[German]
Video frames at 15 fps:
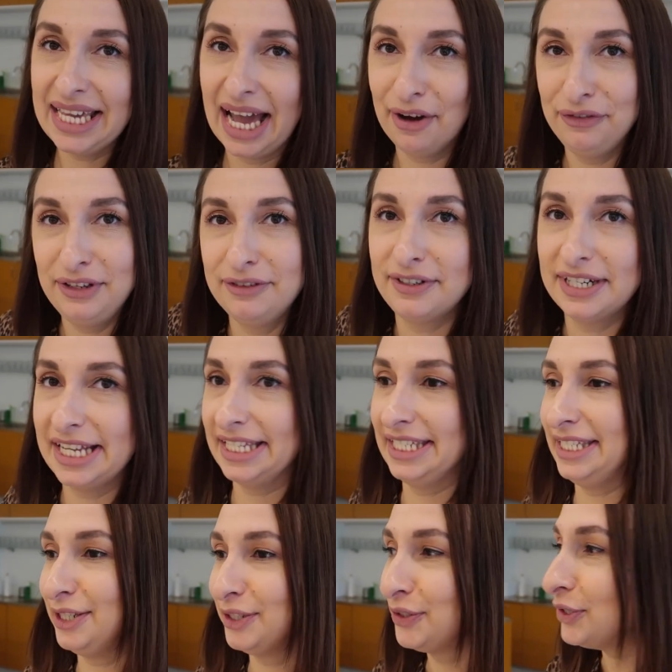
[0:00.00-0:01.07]
Ja, auf jeden Fall, das
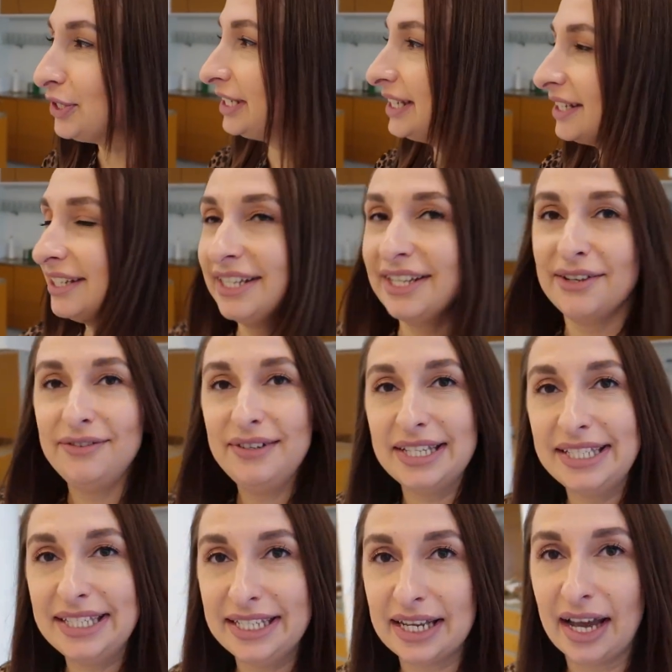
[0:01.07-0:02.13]
ist die Küche. Wie
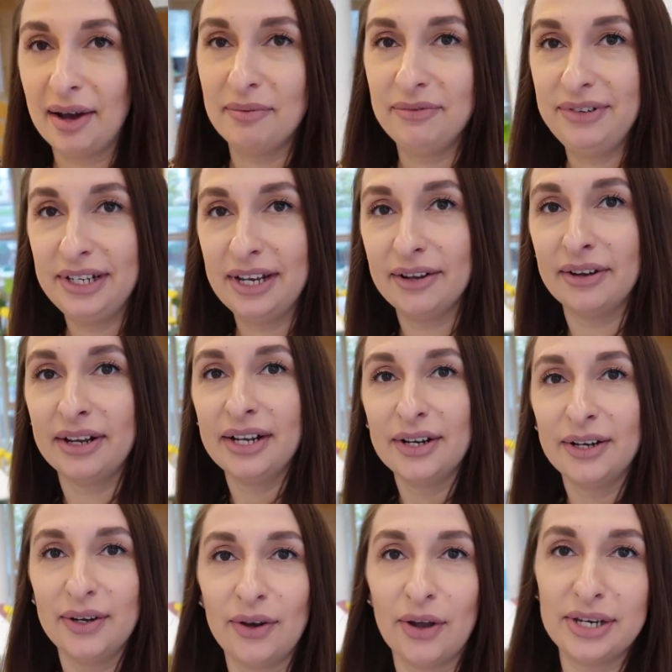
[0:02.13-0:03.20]
ihr seht, da haben viele
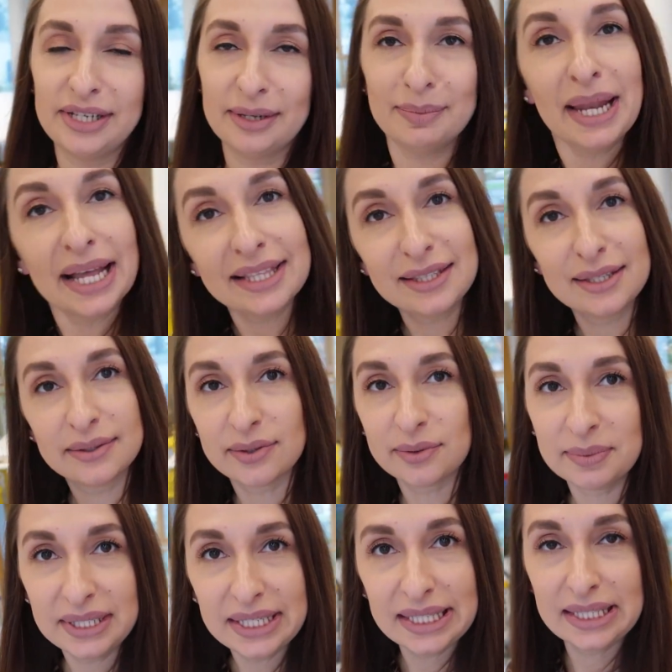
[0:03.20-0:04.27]
Leute Platz
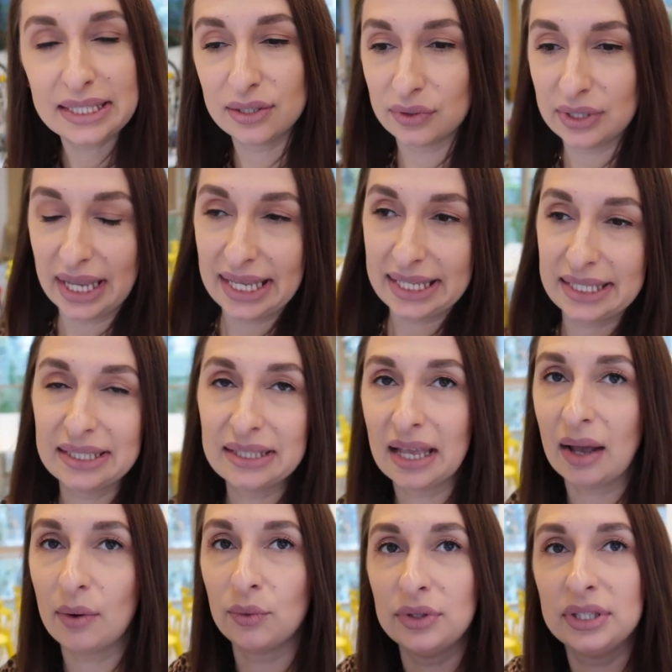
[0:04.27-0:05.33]
zum Sitzen und Essen.
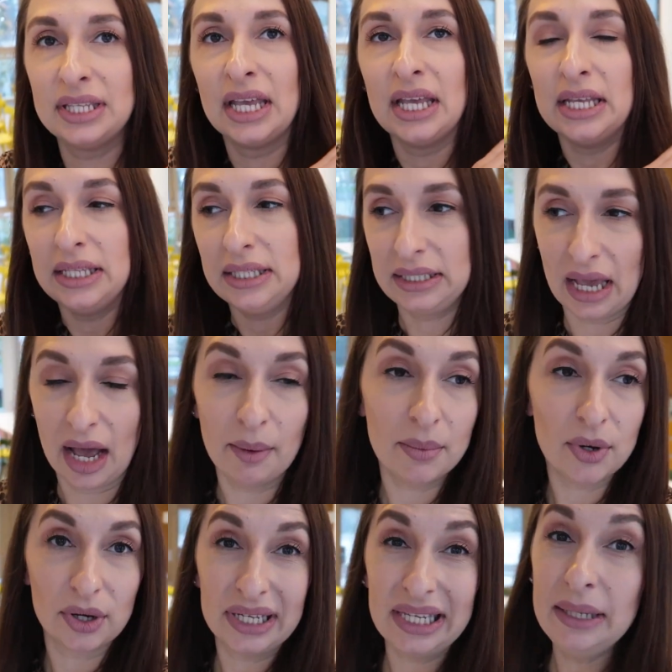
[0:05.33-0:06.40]
Und sie
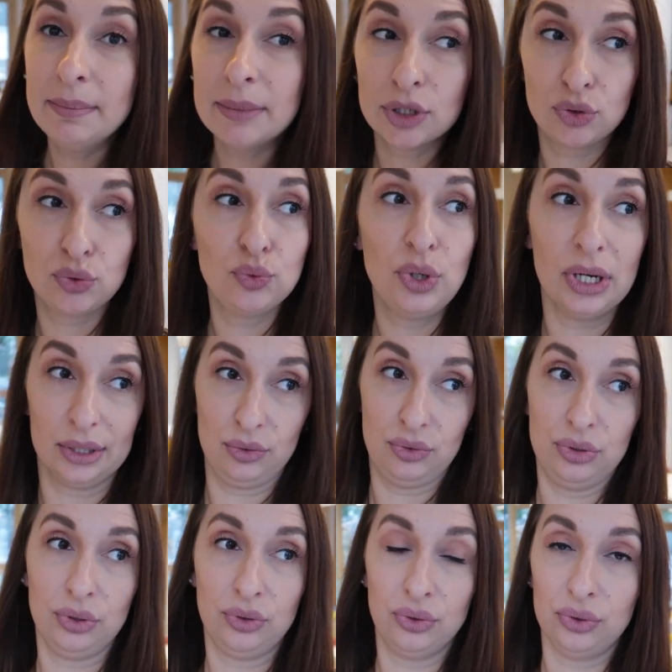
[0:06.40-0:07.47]
haben auch immer Zugang
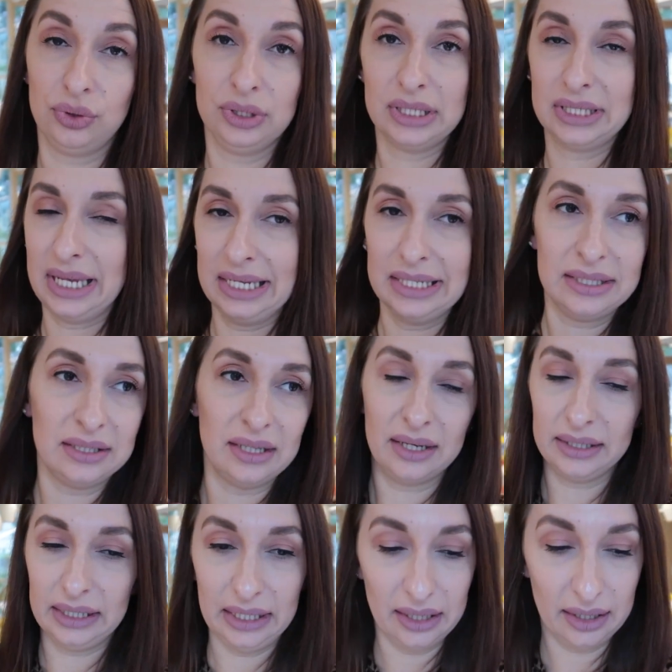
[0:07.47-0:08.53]
zu den Küchen. Das heißt,
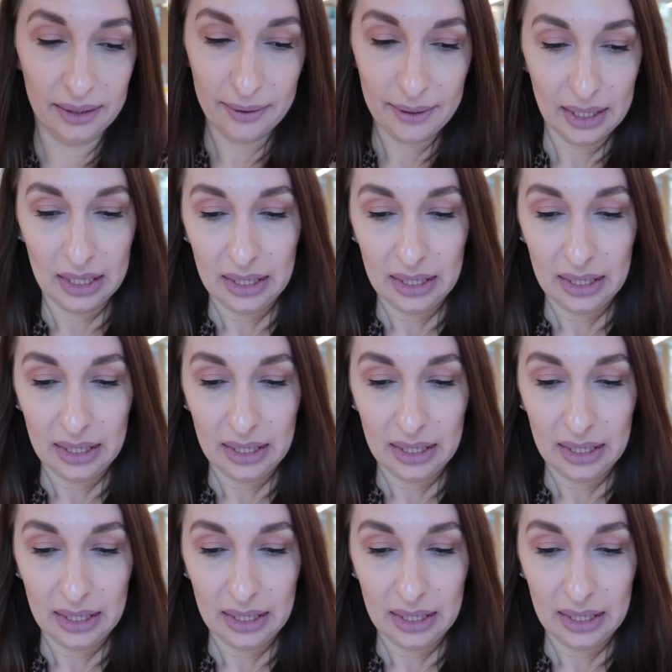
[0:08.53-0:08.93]
na, jeder